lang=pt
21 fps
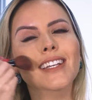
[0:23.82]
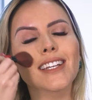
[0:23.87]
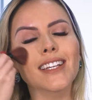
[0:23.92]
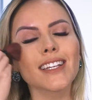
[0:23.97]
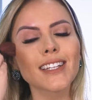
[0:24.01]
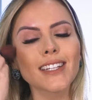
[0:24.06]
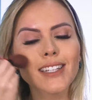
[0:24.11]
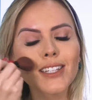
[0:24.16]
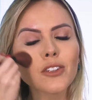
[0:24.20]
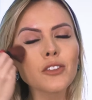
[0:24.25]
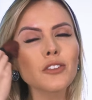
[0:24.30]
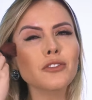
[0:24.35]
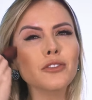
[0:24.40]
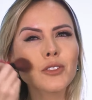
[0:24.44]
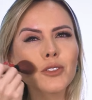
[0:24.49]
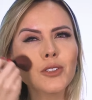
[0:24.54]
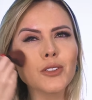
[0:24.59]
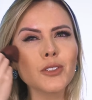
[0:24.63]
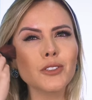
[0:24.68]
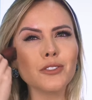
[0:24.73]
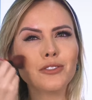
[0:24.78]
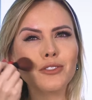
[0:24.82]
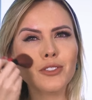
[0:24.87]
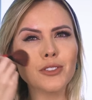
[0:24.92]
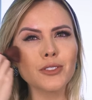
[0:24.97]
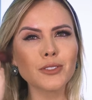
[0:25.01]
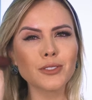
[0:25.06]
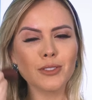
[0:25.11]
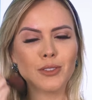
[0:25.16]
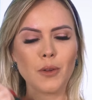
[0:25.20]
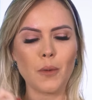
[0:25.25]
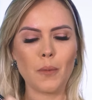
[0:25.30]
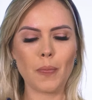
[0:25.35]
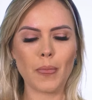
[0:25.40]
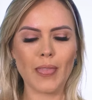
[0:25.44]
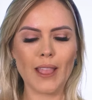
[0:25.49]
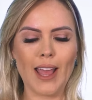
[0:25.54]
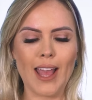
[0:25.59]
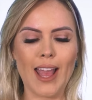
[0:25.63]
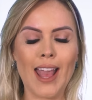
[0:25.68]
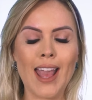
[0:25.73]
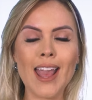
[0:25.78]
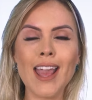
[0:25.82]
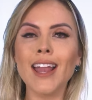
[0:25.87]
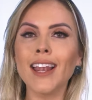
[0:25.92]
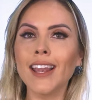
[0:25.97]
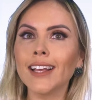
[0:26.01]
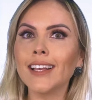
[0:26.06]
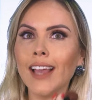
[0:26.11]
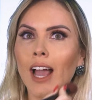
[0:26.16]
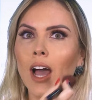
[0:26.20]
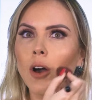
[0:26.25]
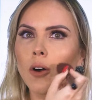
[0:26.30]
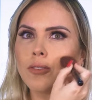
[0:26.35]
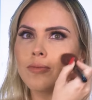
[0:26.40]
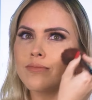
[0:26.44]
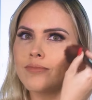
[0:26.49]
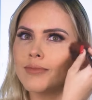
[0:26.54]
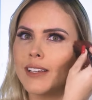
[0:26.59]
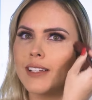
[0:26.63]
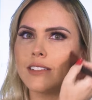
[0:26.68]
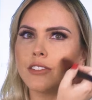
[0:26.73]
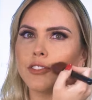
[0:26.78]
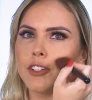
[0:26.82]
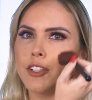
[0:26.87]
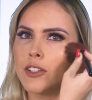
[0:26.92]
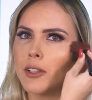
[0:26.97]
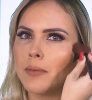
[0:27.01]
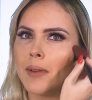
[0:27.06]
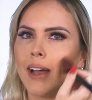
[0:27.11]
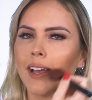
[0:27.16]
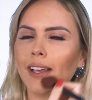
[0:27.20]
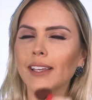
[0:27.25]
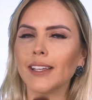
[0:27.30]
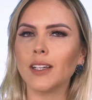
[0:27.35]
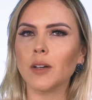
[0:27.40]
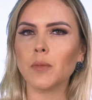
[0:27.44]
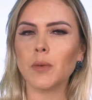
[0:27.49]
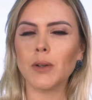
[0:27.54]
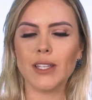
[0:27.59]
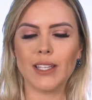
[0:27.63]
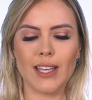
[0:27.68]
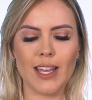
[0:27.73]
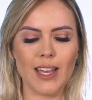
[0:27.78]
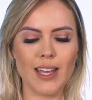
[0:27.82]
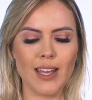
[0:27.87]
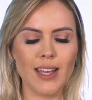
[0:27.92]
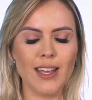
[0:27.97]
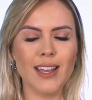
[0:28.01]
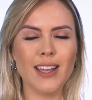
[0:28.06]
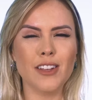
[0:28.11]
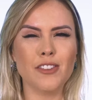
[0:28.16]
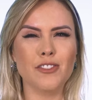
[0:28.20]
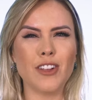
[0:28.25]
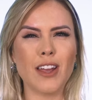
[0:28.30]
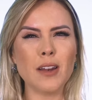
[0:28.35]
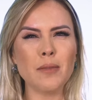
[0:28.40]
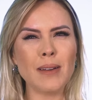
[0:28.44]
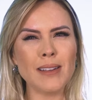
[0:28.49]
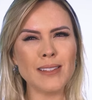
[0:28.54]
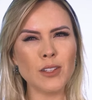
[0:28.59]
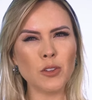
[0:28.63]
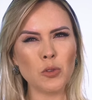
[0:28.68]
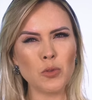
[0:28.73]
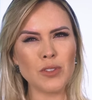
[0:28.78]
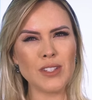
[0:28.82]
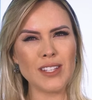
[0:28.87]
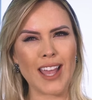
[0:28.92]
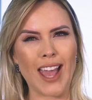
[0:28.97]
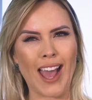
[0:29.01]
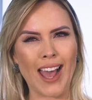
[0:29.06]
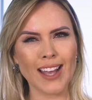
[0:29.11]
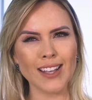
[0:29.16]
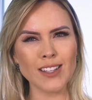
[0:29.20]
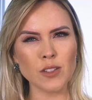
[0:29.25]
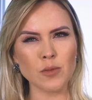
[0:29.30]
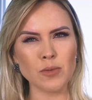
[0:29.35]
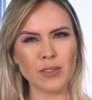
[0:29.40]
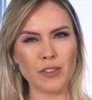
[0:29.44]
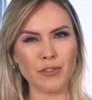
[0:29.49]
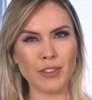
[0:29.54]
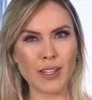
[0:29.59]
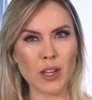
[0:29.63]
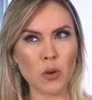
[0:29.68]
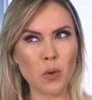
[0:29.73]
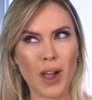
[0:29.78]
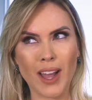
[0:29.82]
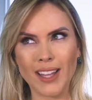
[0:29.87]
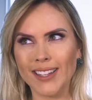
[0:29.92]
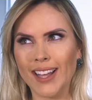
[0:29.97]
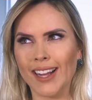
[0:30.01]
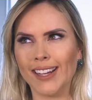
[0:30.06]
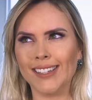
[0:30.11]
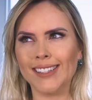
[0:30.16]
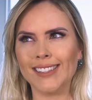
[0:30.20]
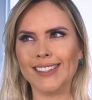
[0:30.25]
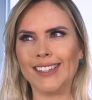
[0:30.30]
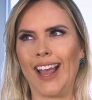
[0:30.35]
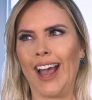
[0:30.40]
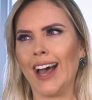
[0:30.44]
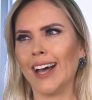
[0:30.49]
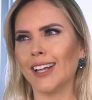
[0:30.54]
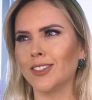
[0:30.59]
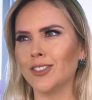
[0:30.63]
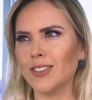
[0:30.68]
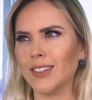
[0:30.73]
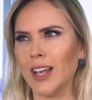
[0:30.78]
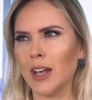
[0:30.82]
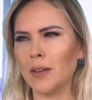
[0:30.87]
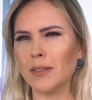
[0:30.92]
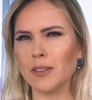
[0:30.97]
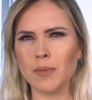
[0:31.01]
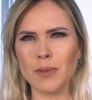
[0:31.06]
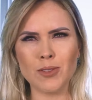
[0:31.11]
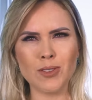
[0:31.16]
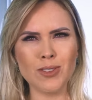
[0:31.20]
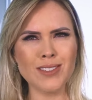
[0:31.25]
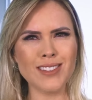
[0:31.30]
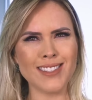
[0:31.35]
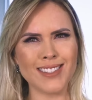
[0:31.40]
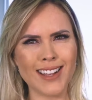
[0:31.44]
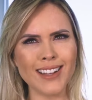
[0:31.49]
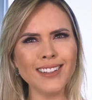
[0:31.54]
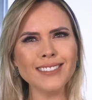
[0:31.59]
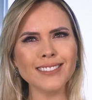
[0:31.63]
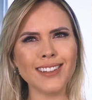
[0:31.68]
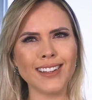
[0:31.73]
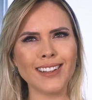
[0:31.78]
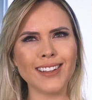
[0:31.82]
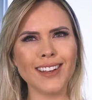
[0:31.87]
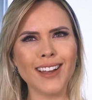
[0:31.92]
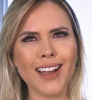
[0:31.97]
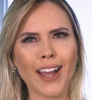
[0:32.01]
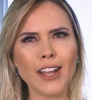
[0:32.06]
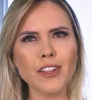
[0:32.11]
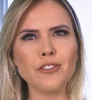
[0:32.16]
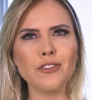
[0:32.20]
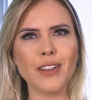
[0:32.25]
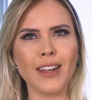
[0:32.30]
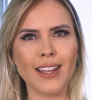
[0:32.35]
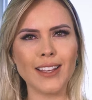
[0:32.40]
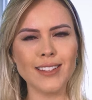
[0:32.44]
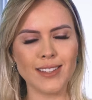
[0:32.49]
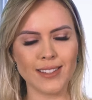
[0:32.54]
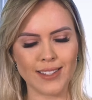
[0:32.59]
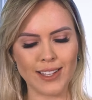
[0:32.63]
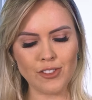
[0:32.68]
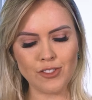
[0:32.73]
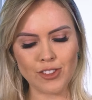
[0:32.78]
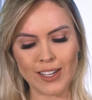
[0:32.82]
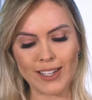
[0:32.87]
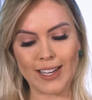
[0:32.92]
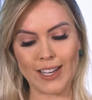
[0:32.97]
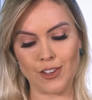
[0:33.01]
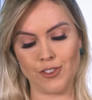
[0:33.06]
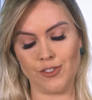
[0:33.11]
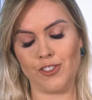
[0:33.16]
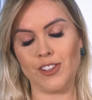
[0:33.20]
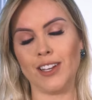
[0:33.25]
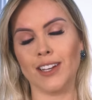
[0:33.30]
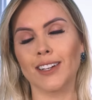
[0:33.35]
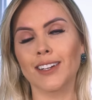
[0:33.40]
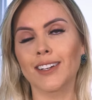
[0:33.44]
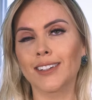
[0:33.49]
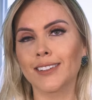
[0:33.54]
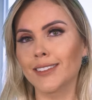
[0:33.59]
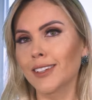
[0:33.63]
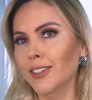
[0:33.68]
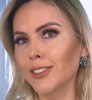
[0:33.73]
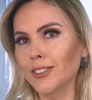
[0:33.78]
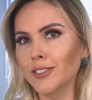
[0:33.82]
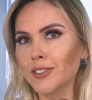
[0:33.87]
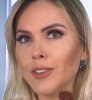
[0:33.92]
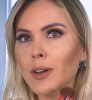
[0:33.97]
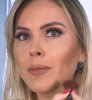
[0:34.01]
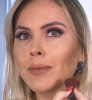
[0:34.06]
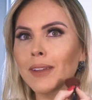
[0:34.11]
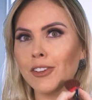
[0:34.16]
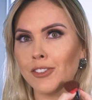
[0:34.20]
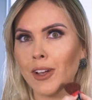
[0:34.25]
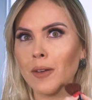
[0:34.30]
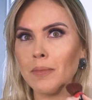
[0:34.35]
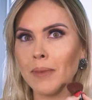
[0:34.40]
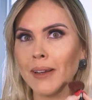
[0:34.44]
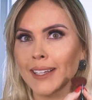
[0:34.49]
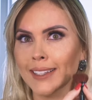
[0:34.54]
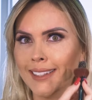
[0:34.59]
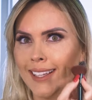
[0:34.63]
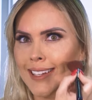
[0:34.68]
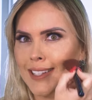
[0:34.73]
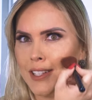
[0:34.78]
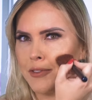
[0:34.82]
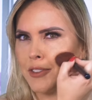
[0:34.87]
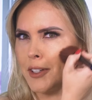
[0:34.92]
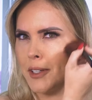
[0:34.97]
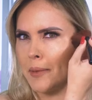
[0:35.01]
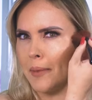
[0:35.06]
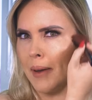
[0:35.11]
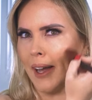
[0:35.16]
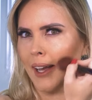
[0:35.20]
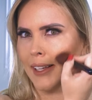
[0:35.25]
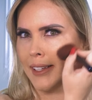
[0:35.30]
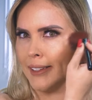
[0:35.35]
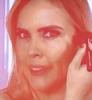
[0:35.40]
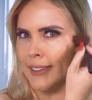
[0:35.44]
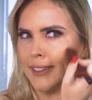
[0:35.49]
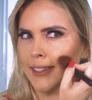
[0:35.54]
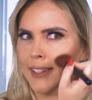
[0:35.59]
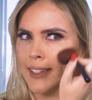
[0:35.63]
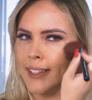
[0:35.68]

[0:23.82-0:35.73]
E, e no fundo, no fundo, é legal ter esse frio na barriga, porque gera mais entusiasmo, você fica com o radar ligado, sabe? As pessoas sentem a diferença, sentem a energia. Então não vamos deixar perder esse frio na barriga,